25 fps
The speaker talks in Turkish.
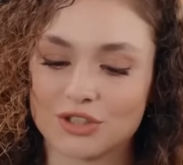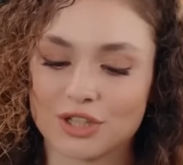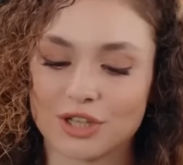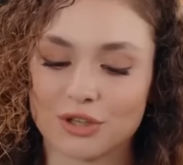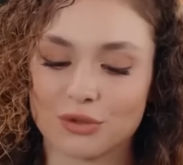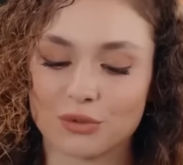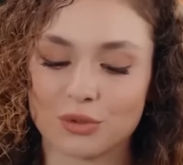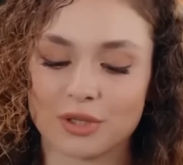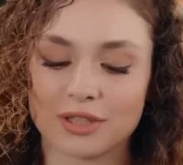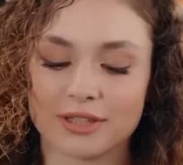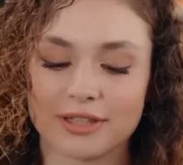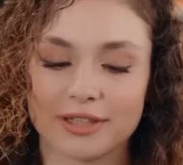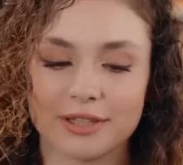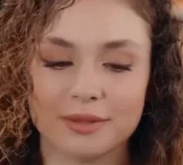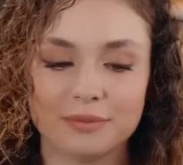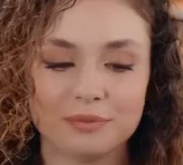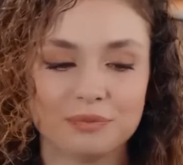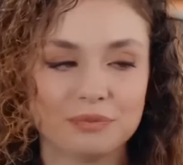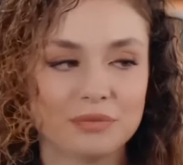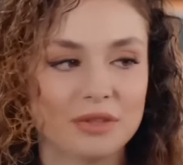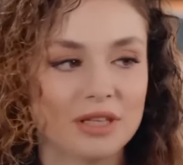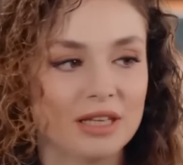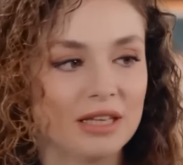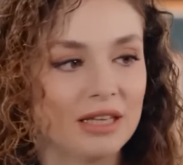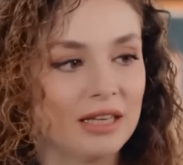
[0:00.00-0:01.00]
Teşekkür
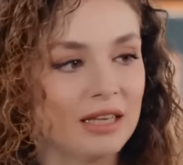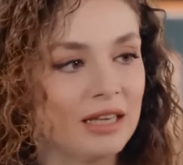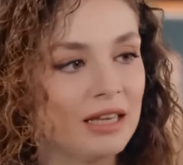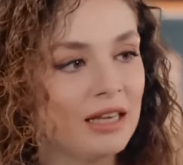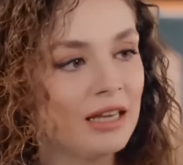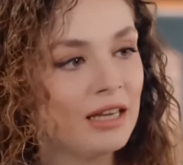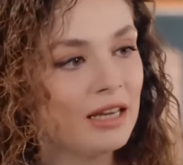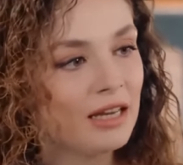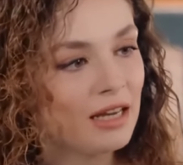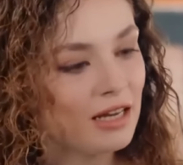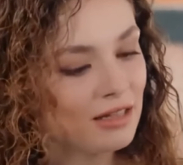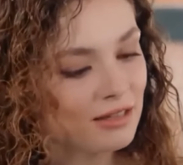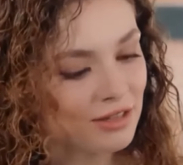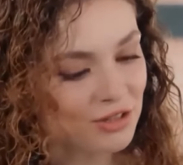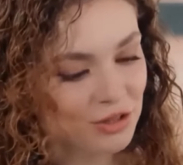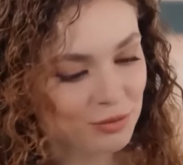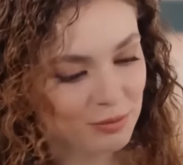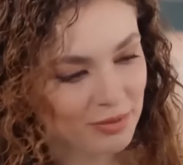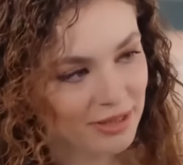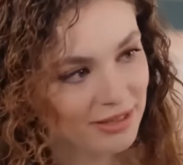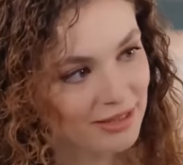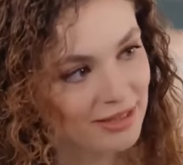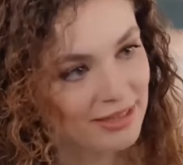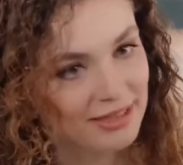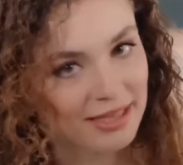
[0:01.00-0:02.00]
ederim.
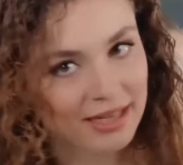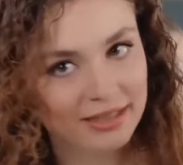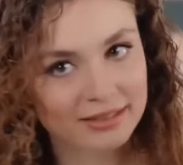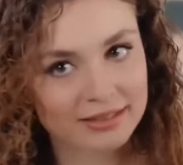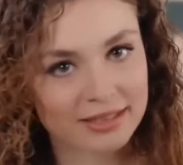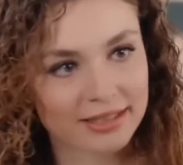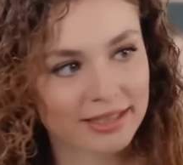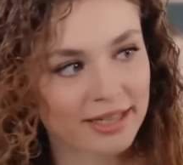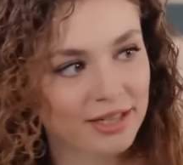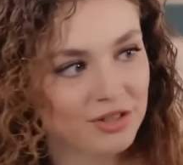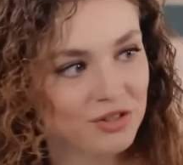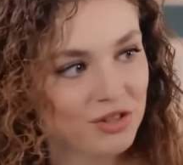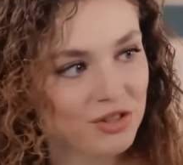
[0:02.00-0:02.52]
Halacığım hadi sen de